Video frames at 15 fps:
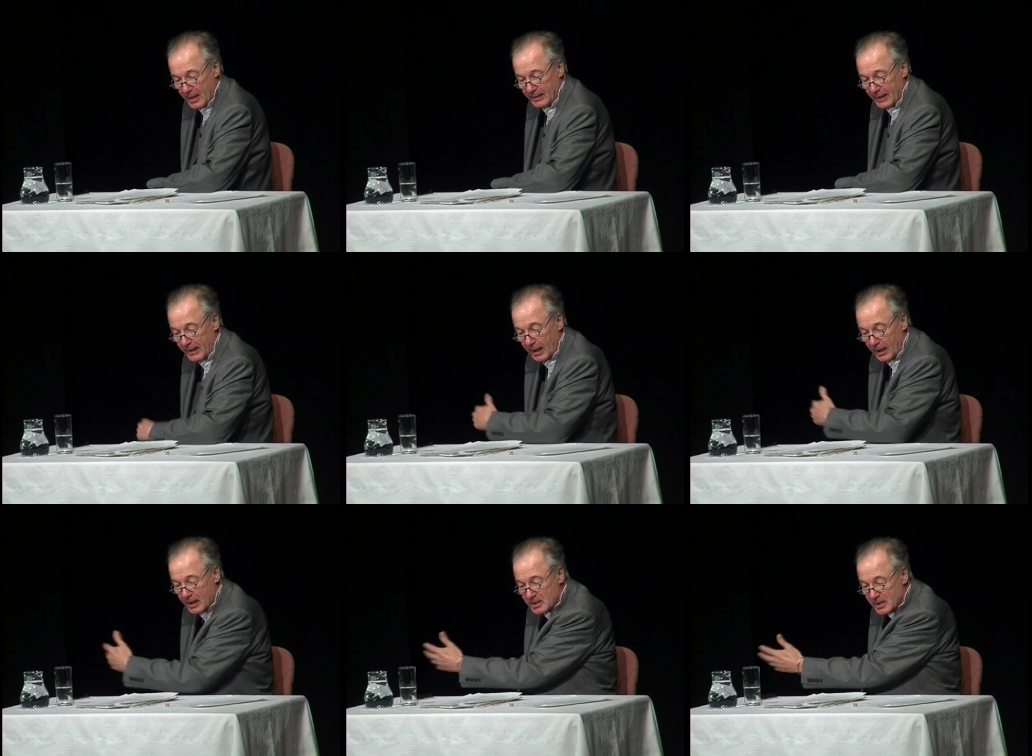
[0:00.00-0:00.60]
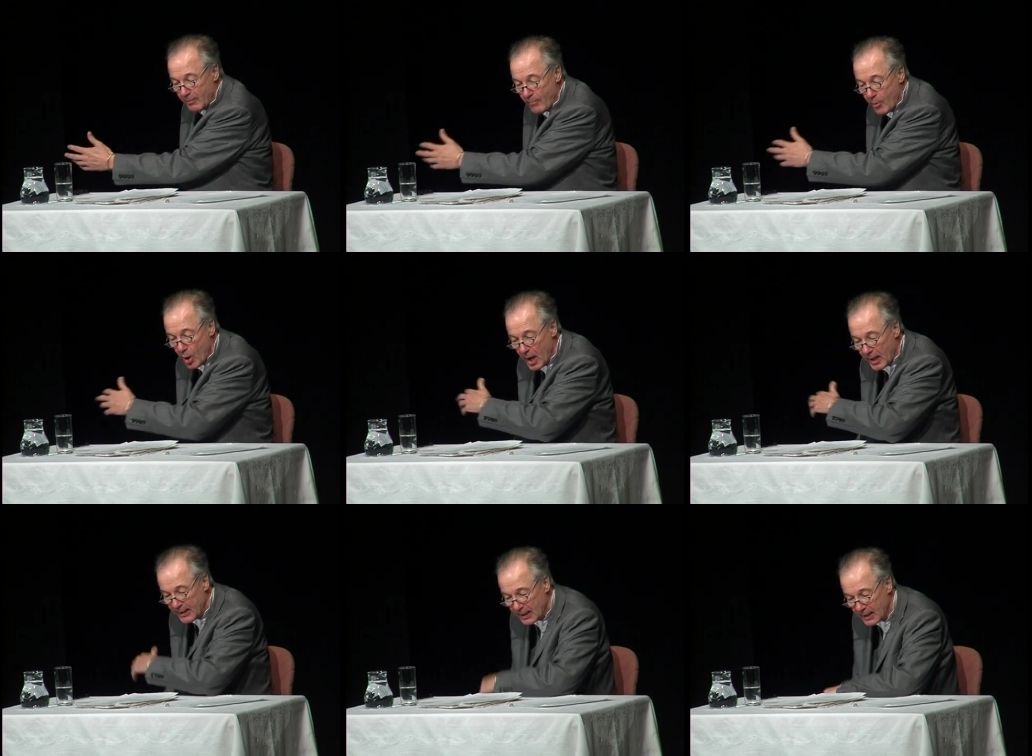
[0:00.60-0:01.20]
Der Kerl ist ein
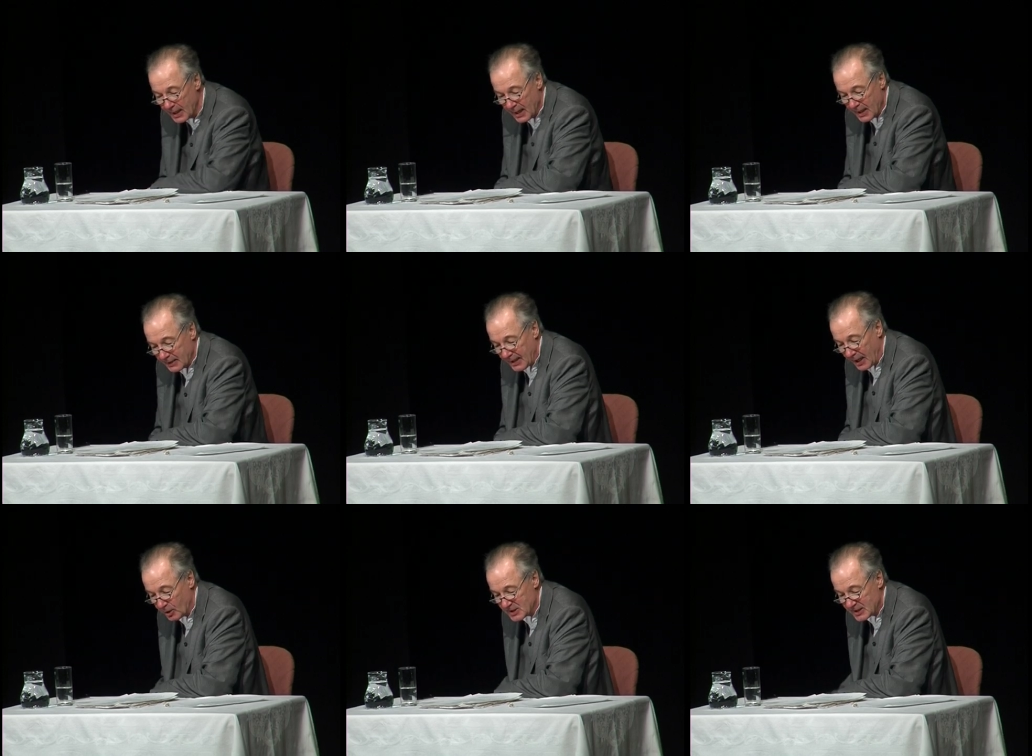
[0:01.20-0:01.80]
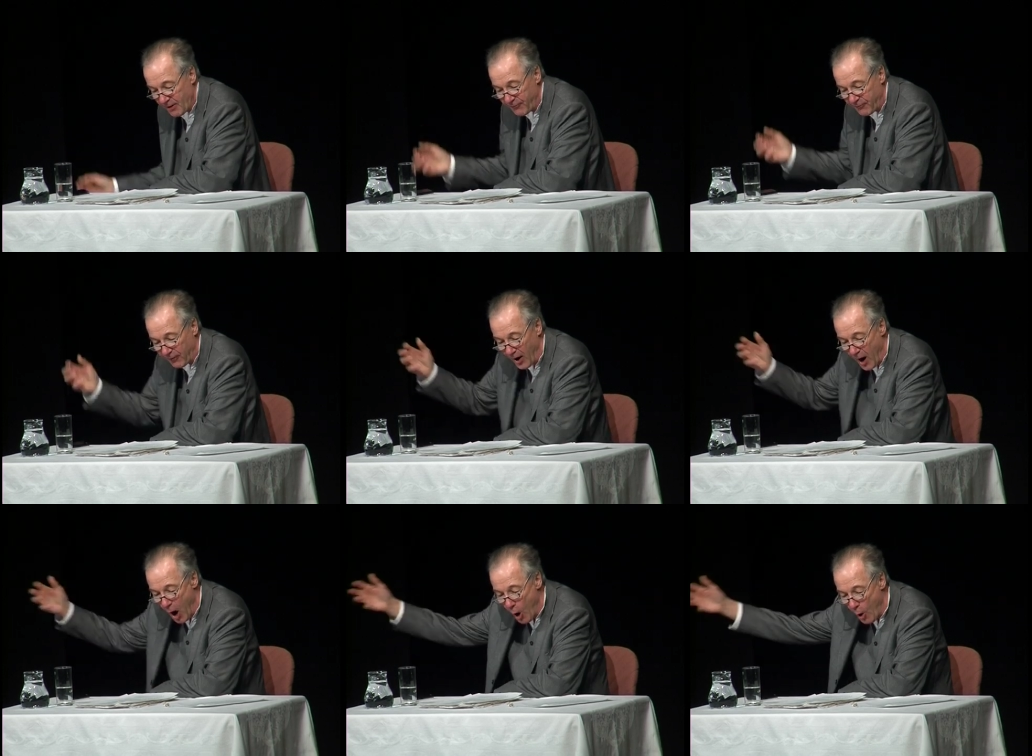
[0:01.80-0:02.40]
Mörder. Der hat seine
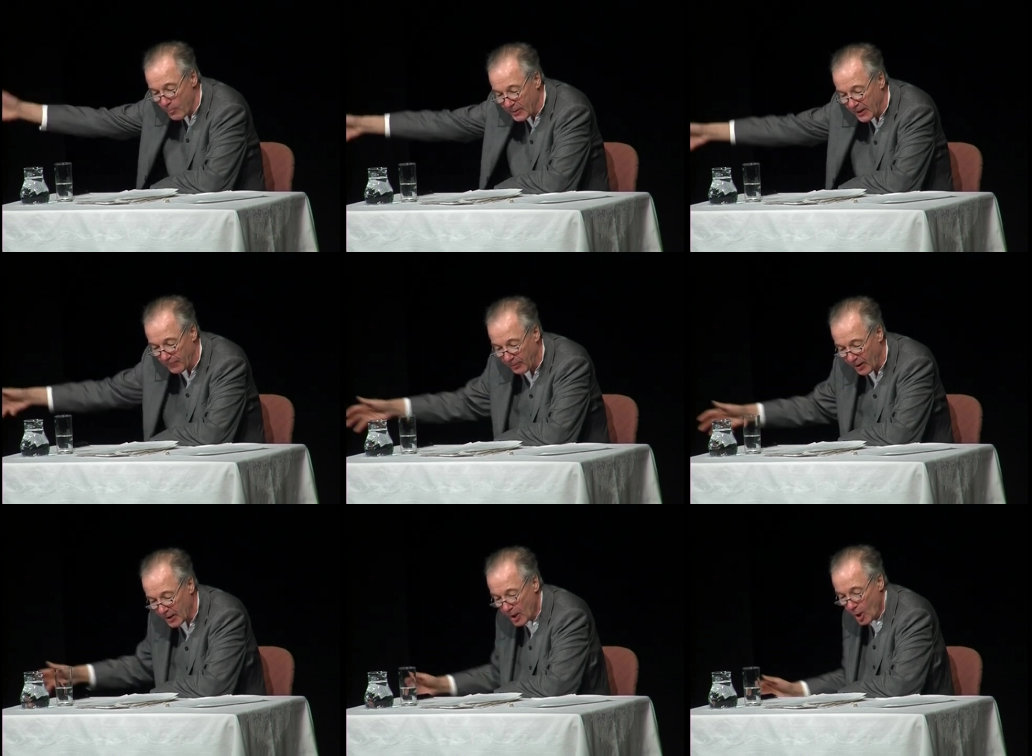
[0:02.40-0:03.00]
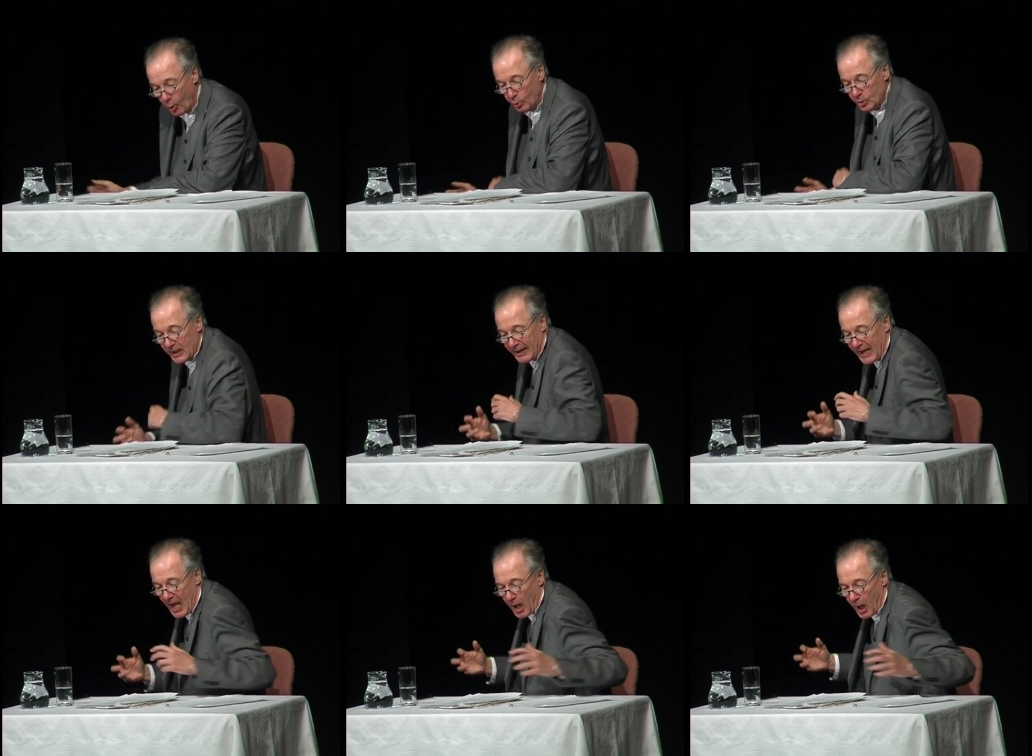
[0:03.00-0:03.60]
Frau umgebracht. Und die
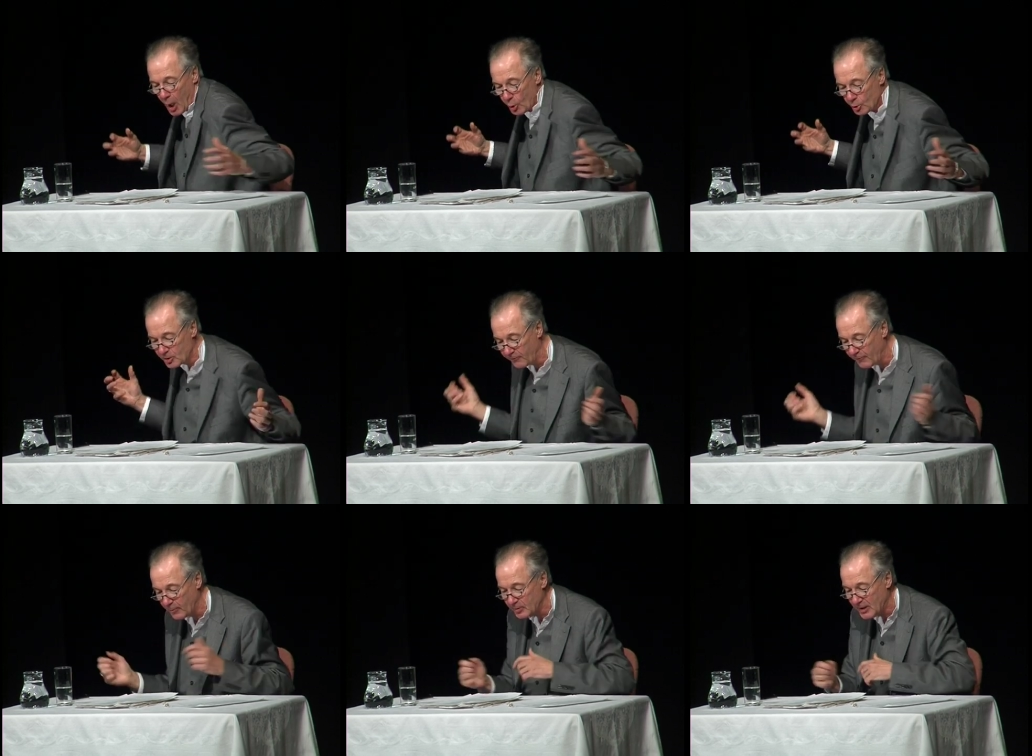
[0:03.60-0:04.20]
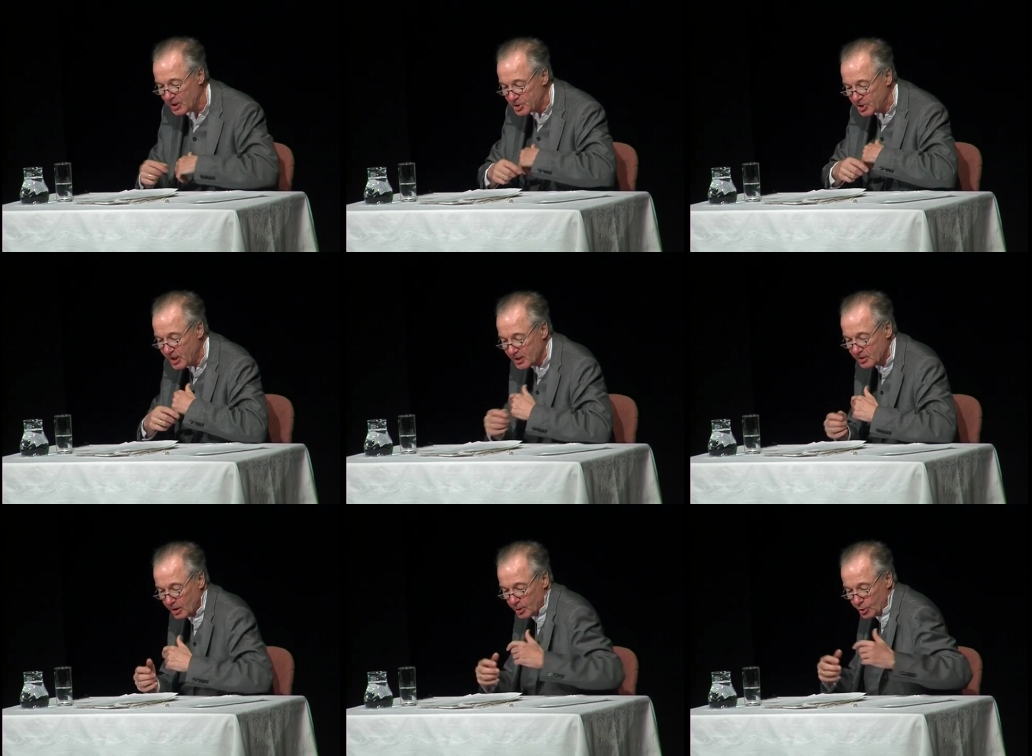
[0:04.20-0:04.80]
gehen los auf ihn. der
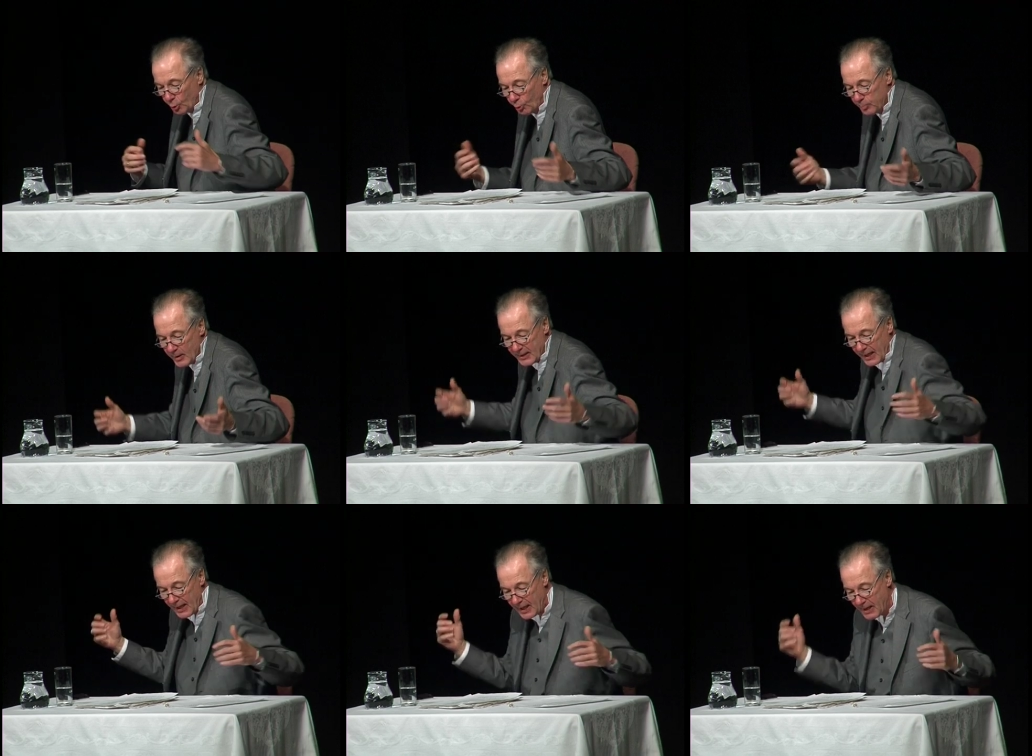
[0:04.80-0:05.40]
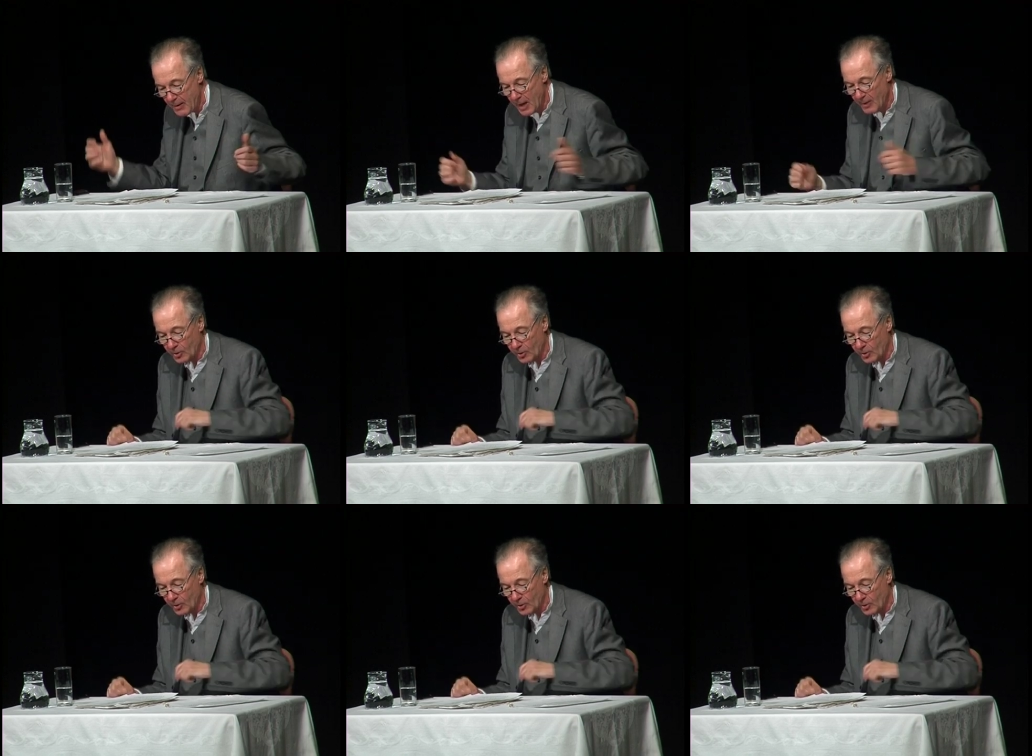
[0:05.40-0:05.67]
schießt den Tug mit der Nähe.